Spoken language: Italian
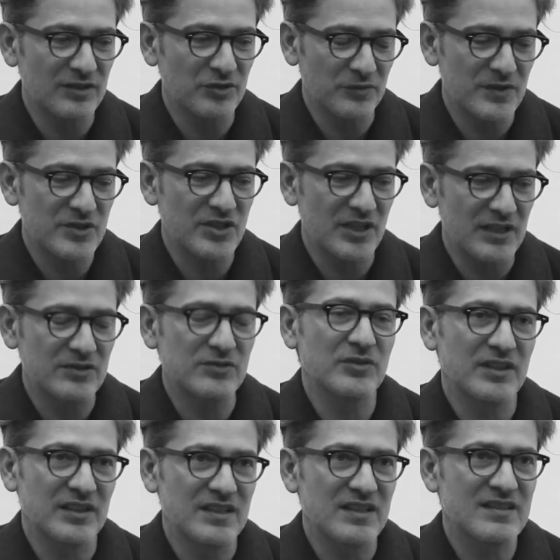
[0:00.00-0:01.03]
eh,
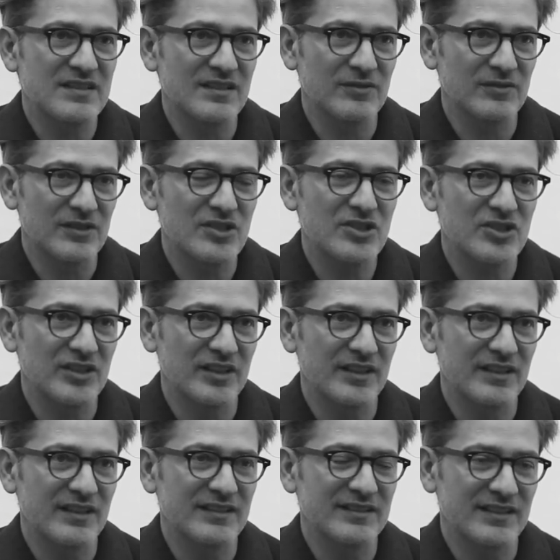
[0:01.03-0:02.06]
Novecento, che inizia con la
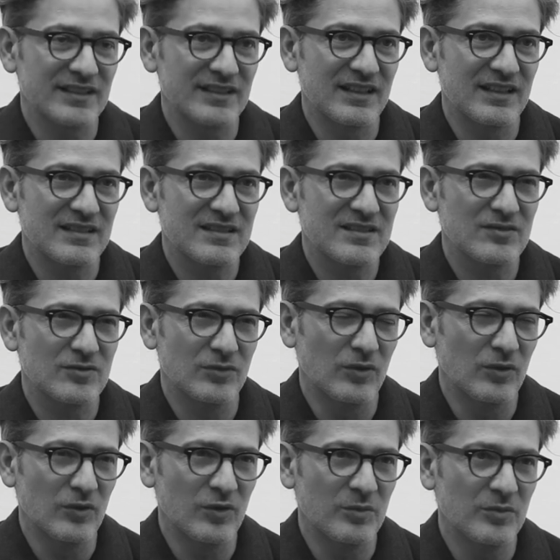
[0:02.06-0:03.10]
scena del ragazzo
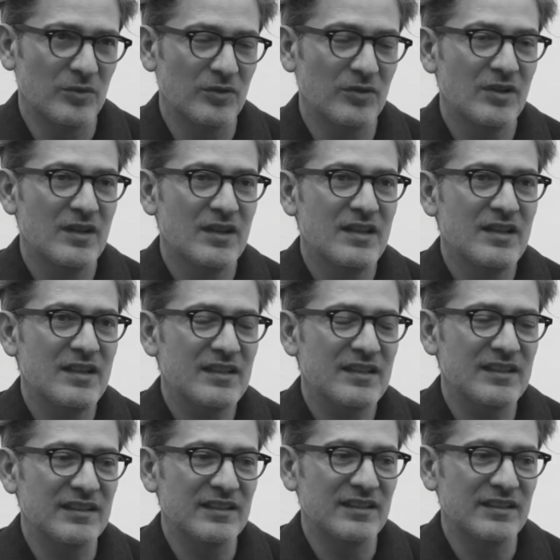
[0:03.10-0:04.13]
Olmo
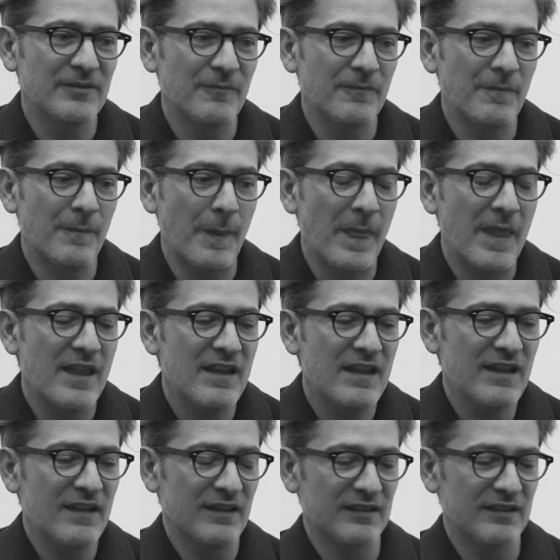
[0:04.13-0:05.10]
che...